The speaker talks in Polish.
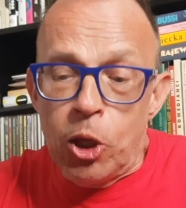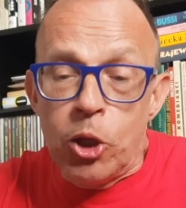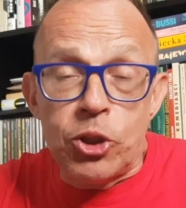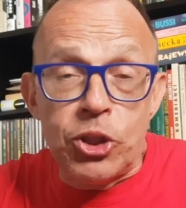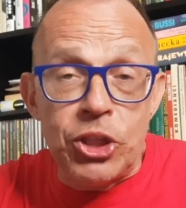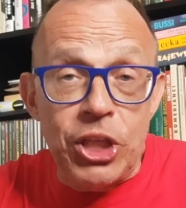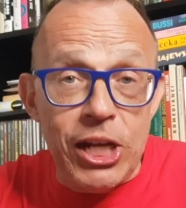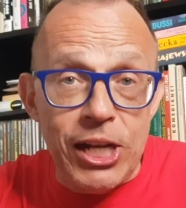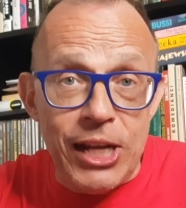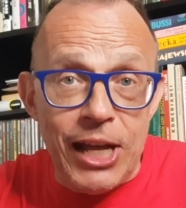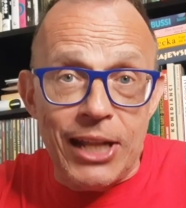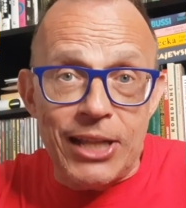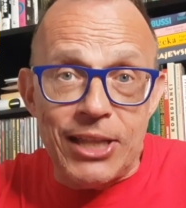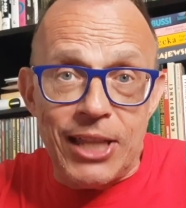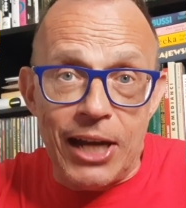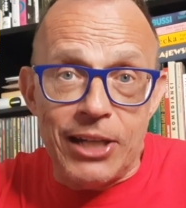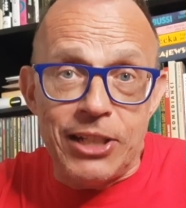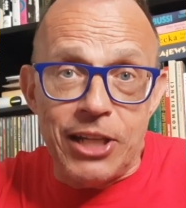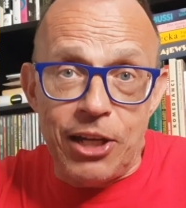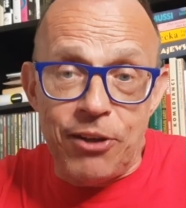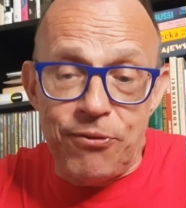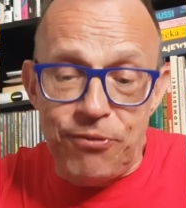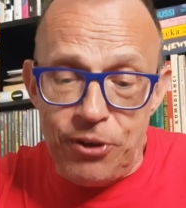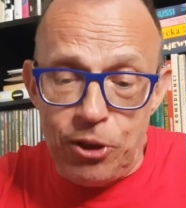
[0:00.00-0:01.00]
Tyle
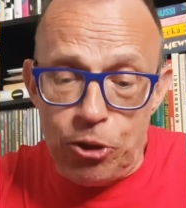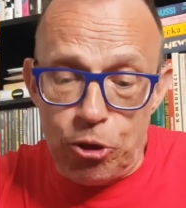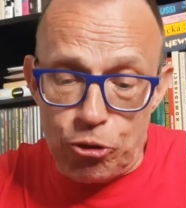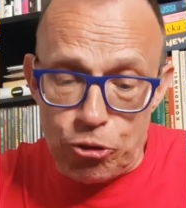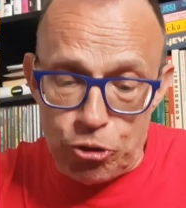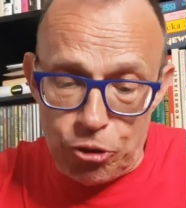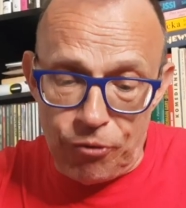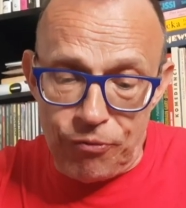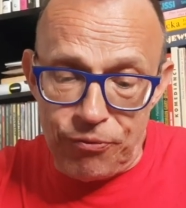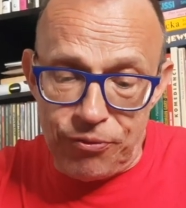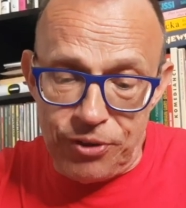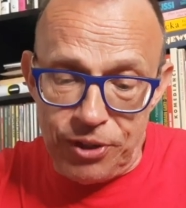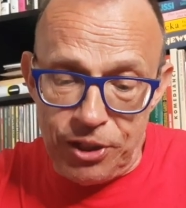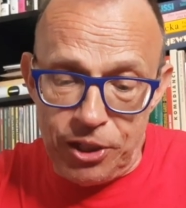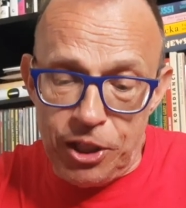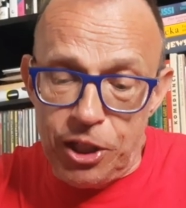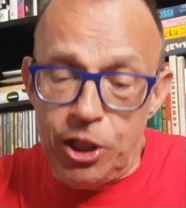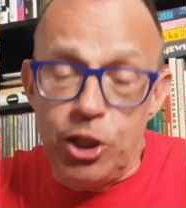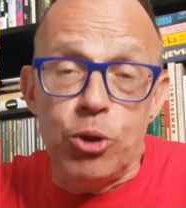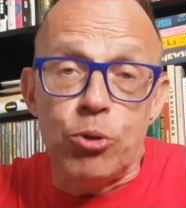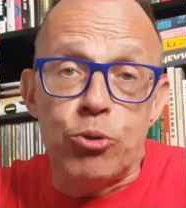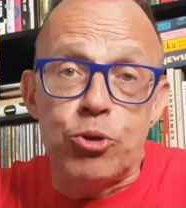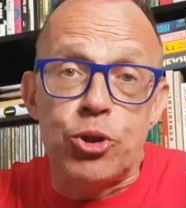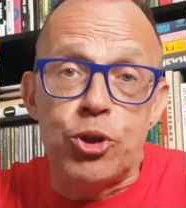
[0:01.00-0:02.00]
taniej filozofii. I
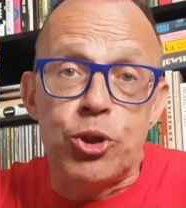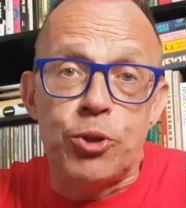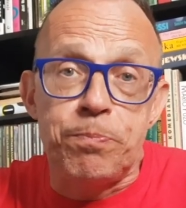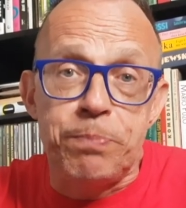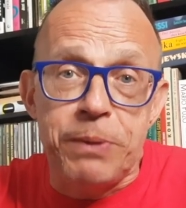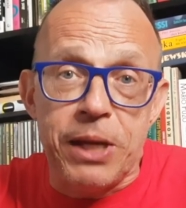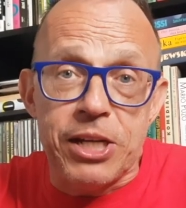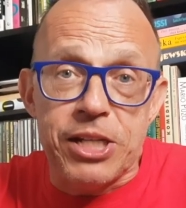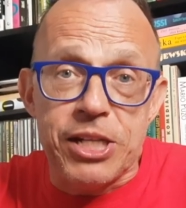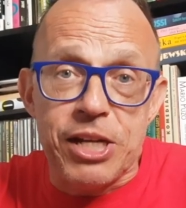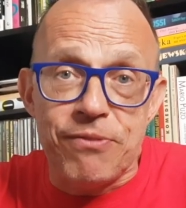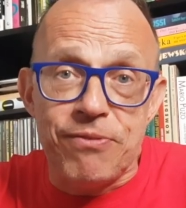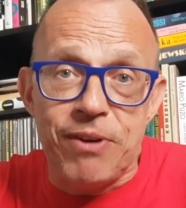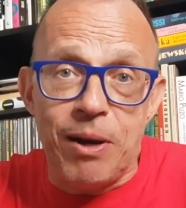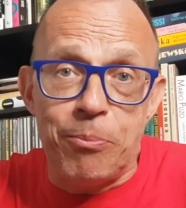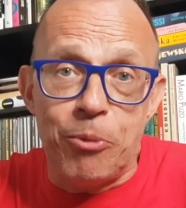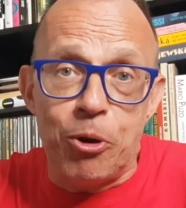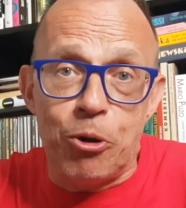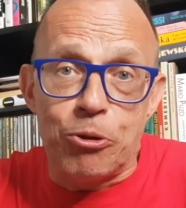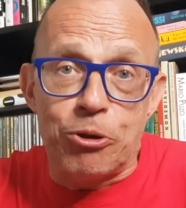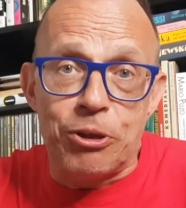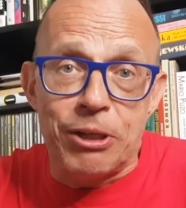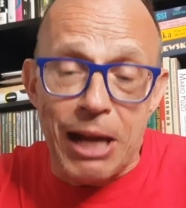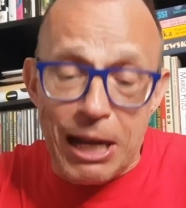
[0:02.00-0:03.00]
już śpieszę Wam
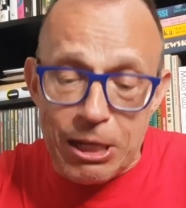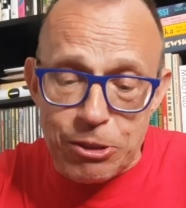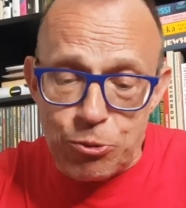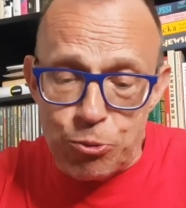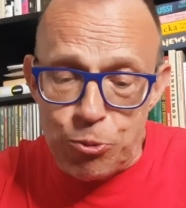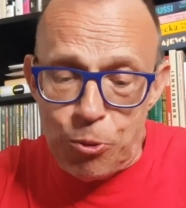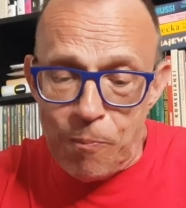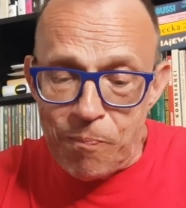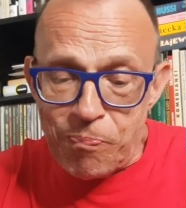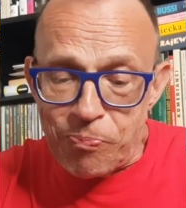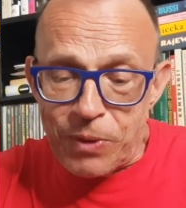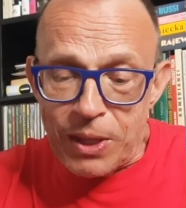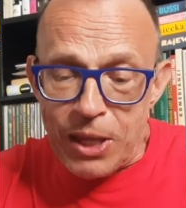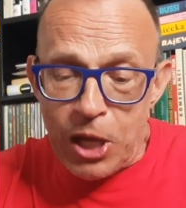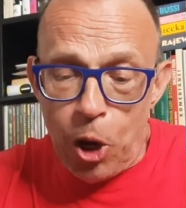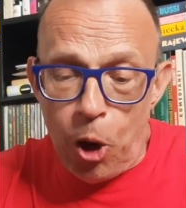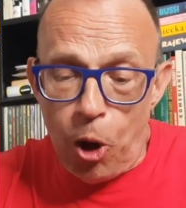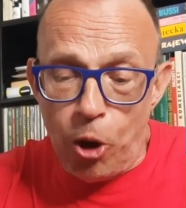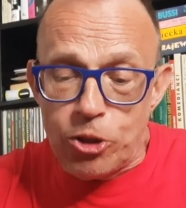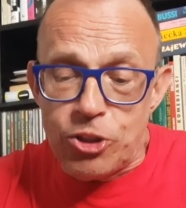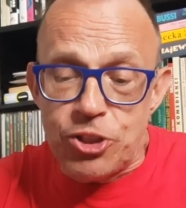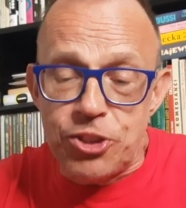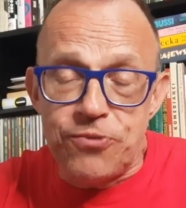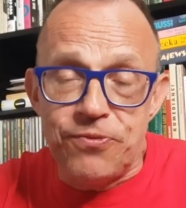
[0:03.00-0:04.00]
od razu
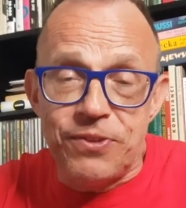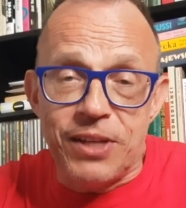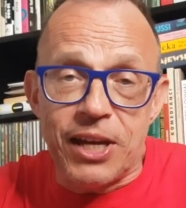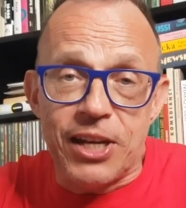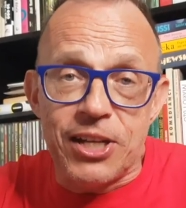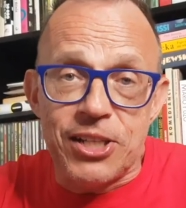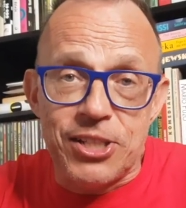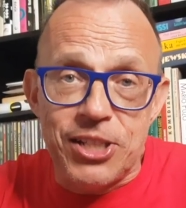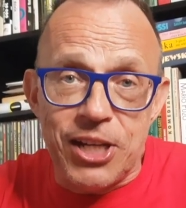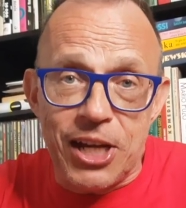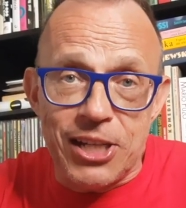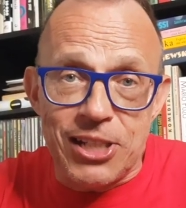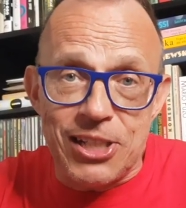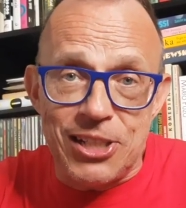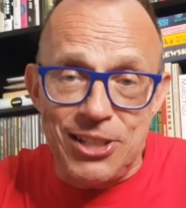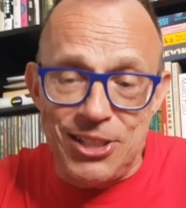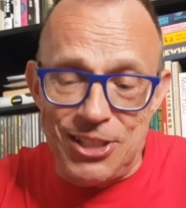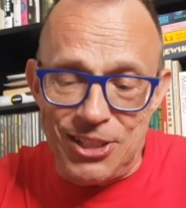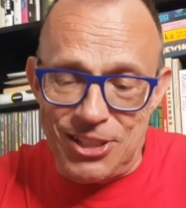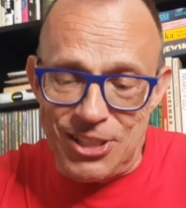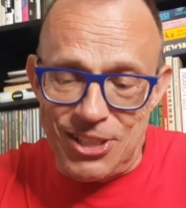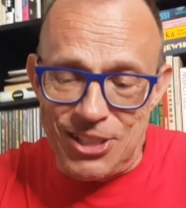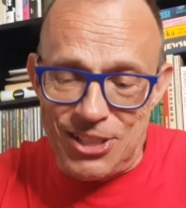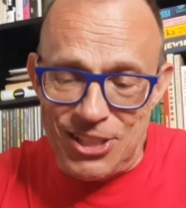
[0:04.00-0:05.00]

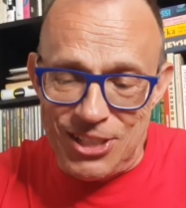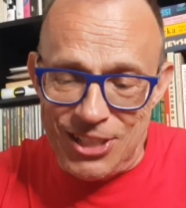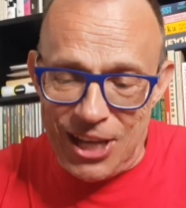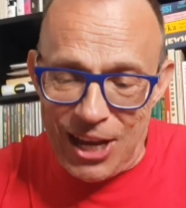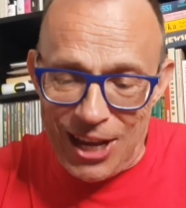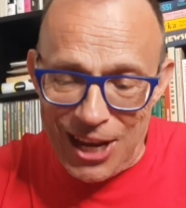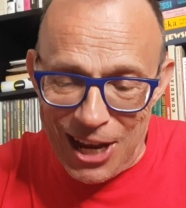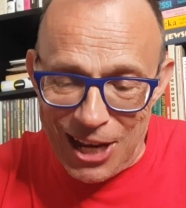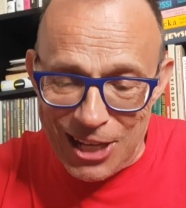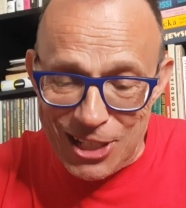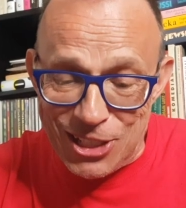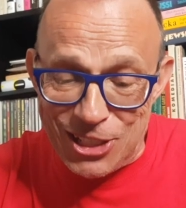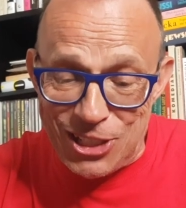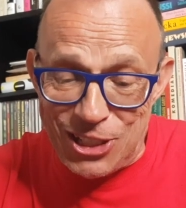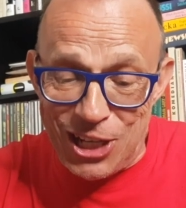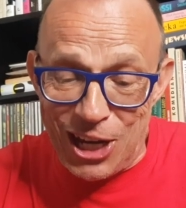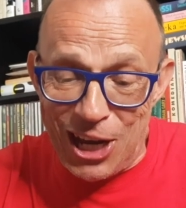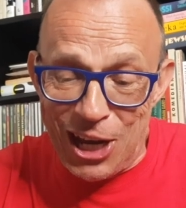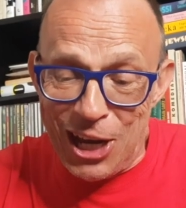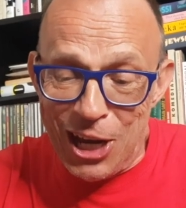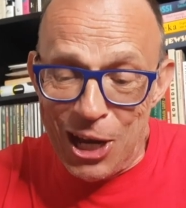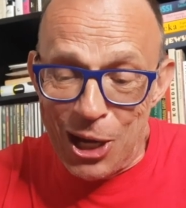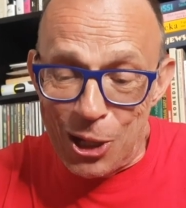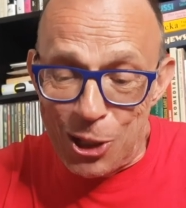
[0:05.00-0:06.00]
odzwierciedlić
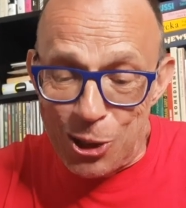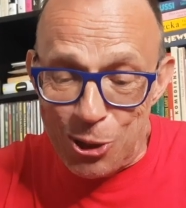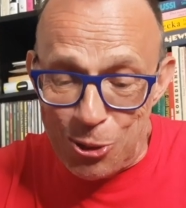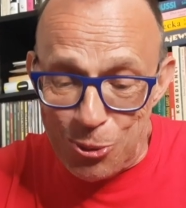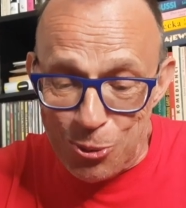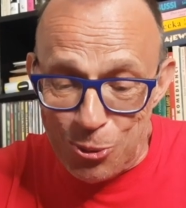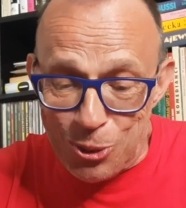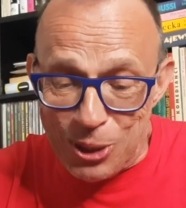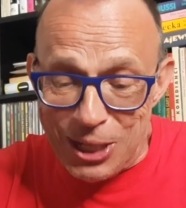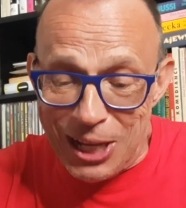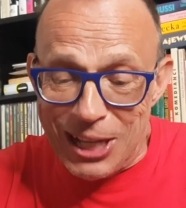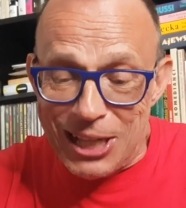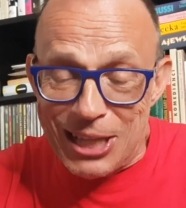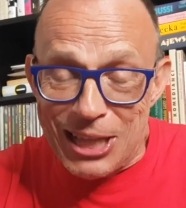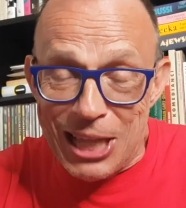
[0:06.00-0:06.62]
zdjęcie, które